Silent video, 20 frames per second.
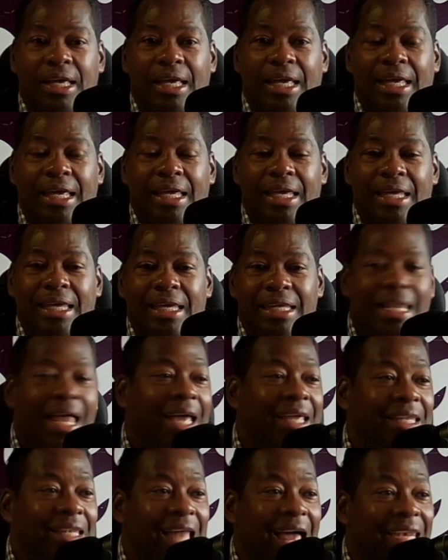y, la, y
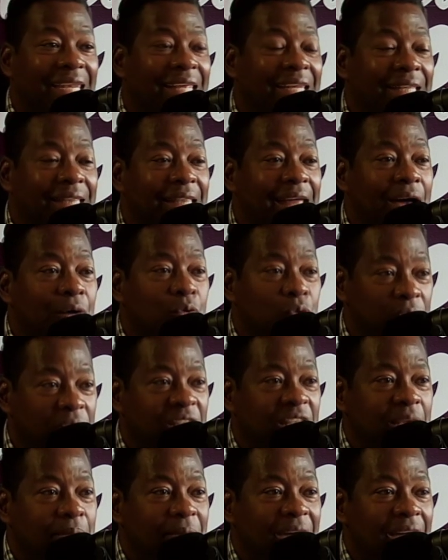la alerta
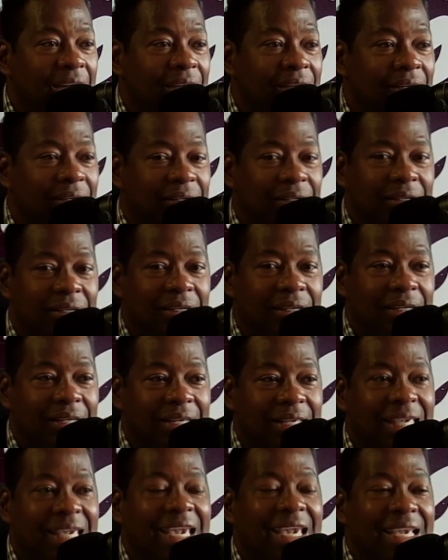última,
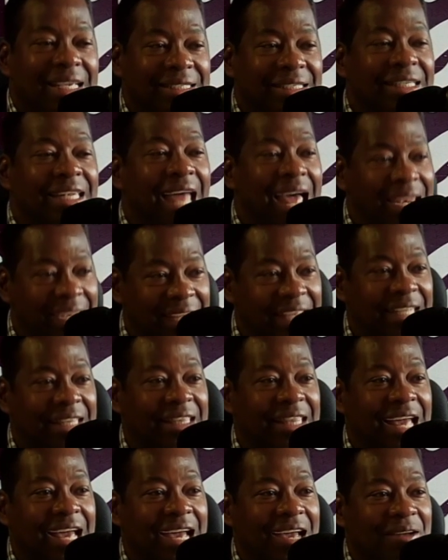que es la
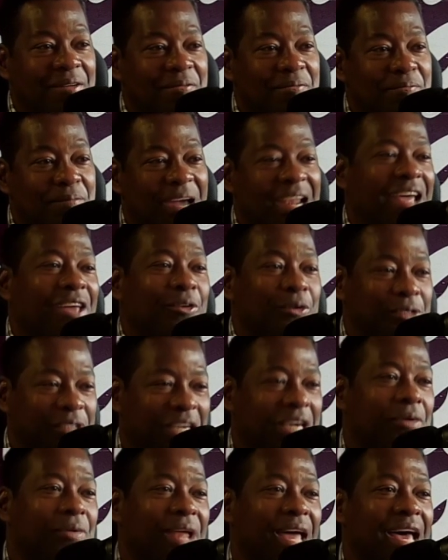alerta para Dos
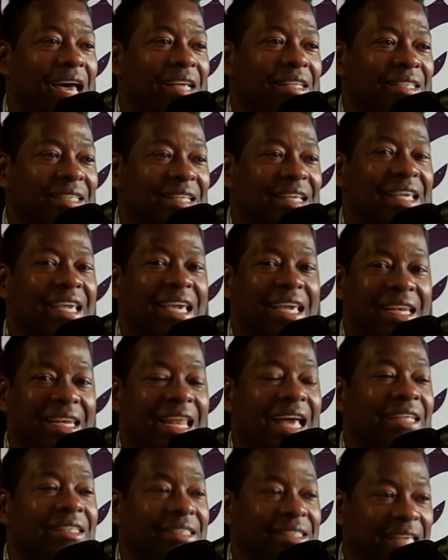Quebradas, que es la
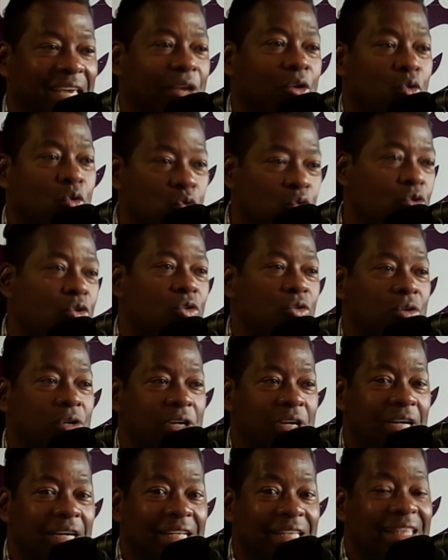01
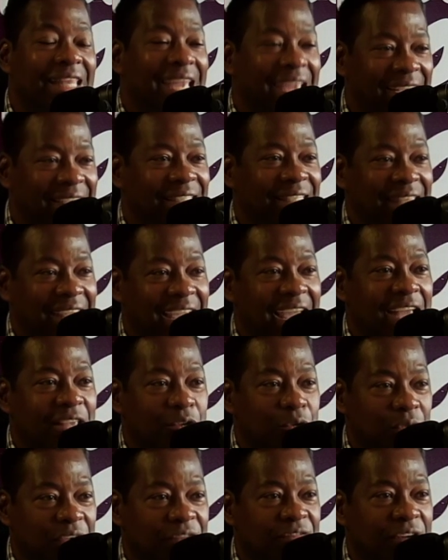de este año,
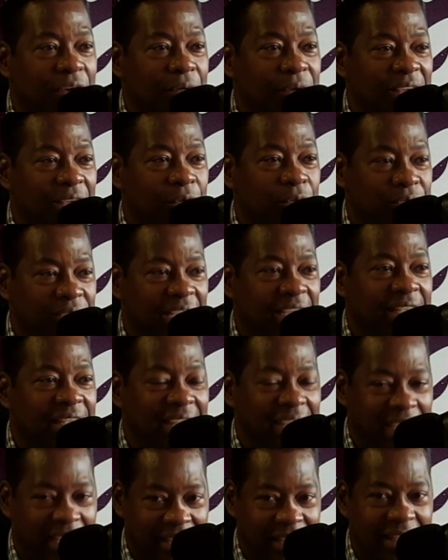de febrero 6
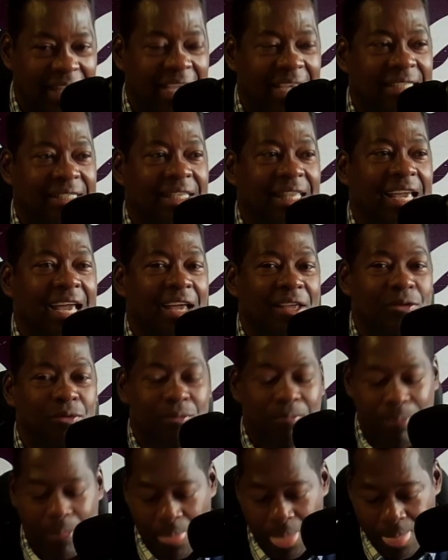de, este año.
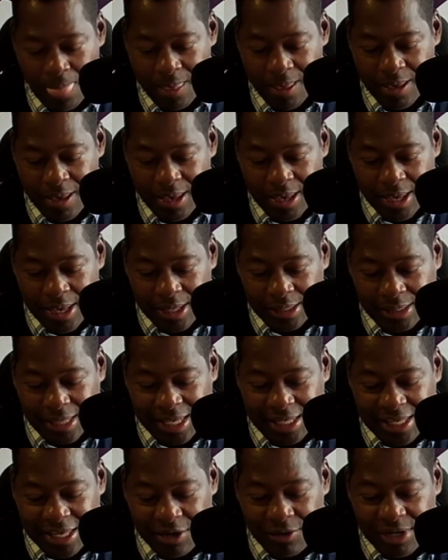Te
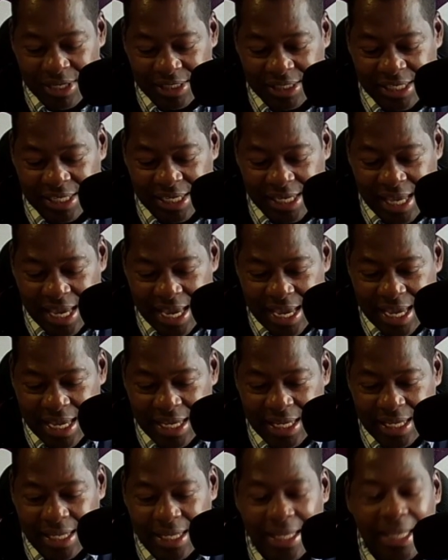quiero decir que
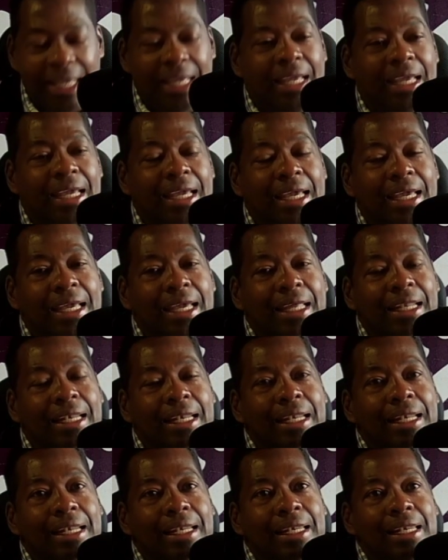eh,
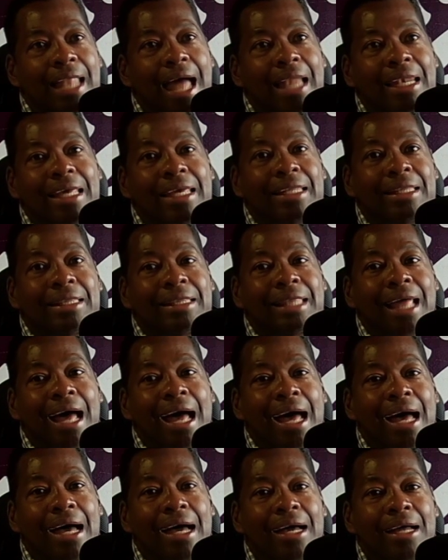la alerta
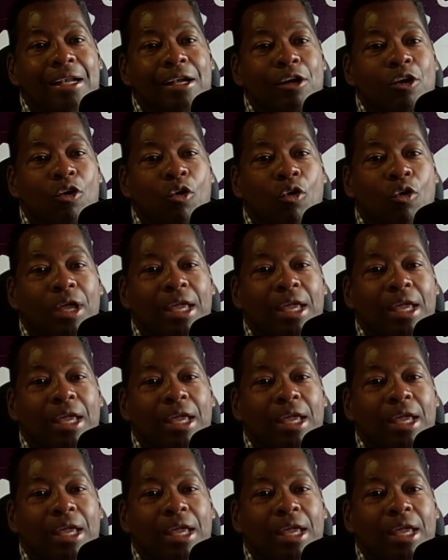lo que